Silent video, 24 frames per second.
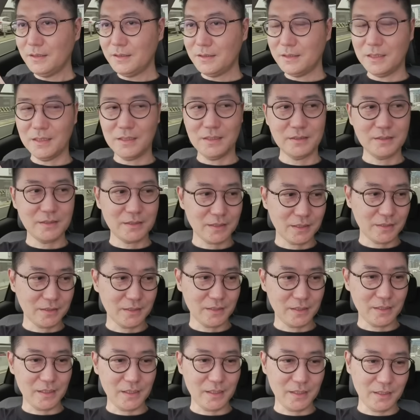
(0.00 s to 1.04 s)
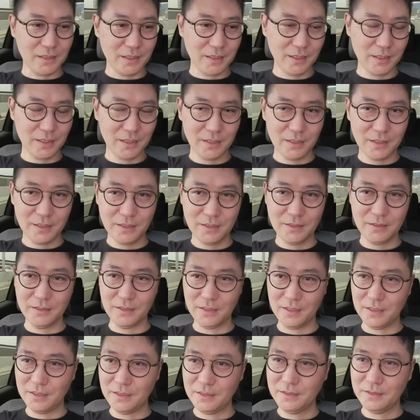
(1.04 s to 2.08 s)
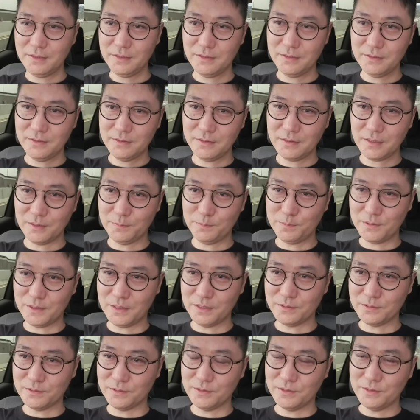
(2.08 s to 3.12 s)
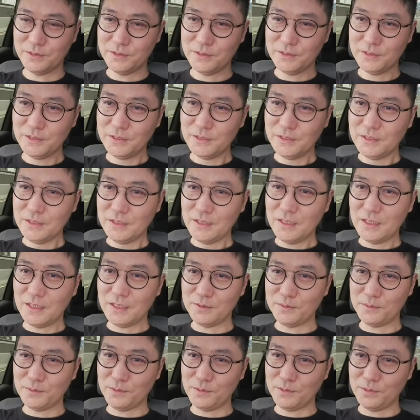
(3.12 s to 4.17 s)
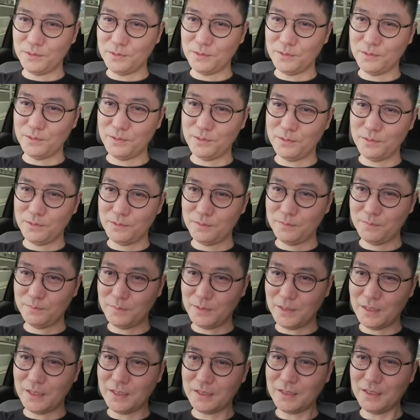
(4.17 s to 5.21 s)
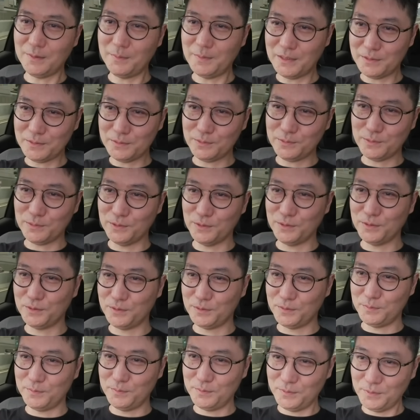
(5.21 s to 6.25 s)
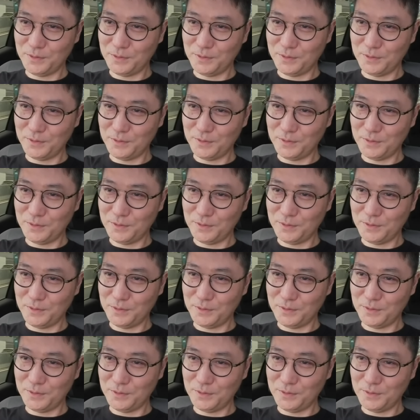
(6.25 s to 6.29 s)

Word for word: いやしかし、ね、タイプ R、あのー、まあ、赤マット、